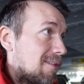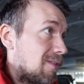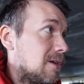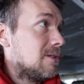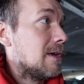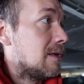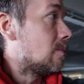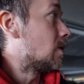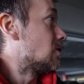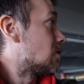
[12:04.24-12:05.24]
zawalone,
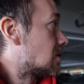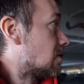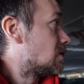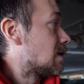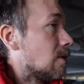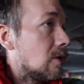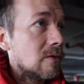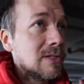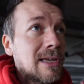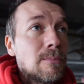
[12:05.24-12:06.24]
nie ma gdzie zostawić samochodu,
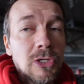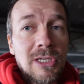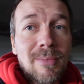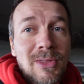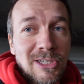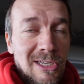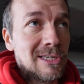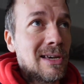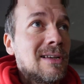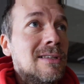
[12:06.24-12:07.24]
więc takie przyziemne
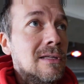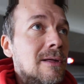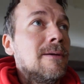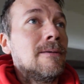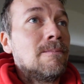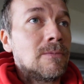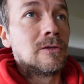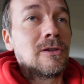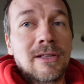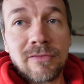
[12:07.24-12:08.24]
rzeczy jak
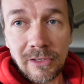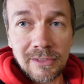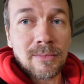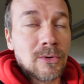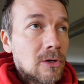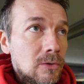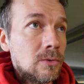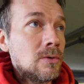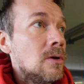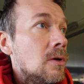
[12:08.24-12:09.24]
zostawienie
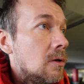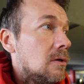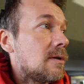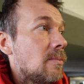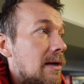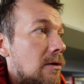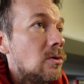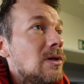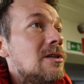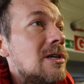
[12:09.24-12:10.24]
samochodu zabierają
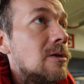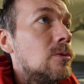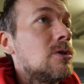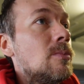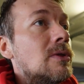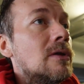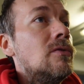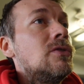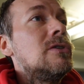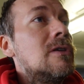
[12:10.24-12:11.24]
tyle czasu, że potem
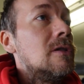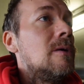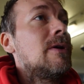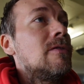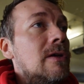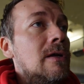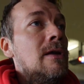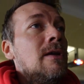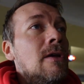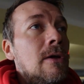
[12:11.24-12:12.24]
wszystko naprawdę
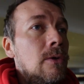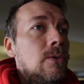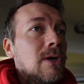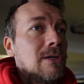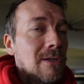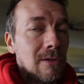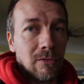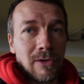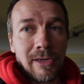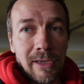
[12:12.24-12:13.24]
urasta
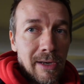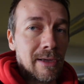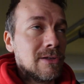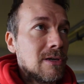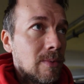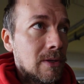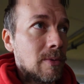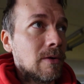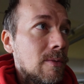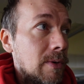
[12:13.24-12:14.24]
do wielkiej rangi. Trzeba
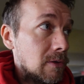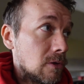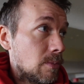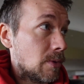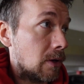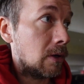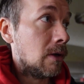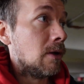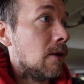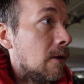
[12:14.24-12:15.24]
naprawdę bardzo szybko
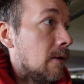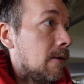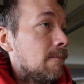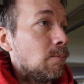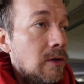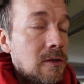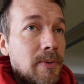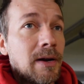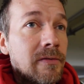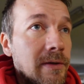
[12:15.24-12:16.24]
i
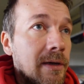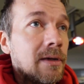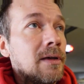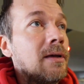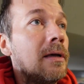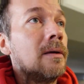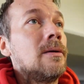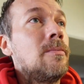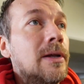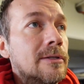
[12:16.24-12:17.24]
sprawnie
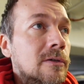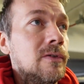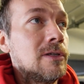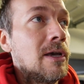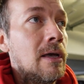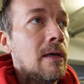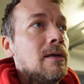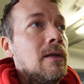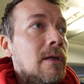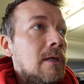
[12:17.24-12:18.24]
pracować.
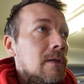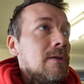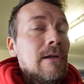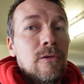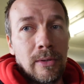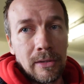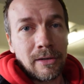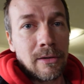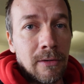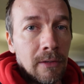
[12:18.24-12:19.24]
Nie lubię
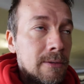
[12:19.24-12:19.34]
tego,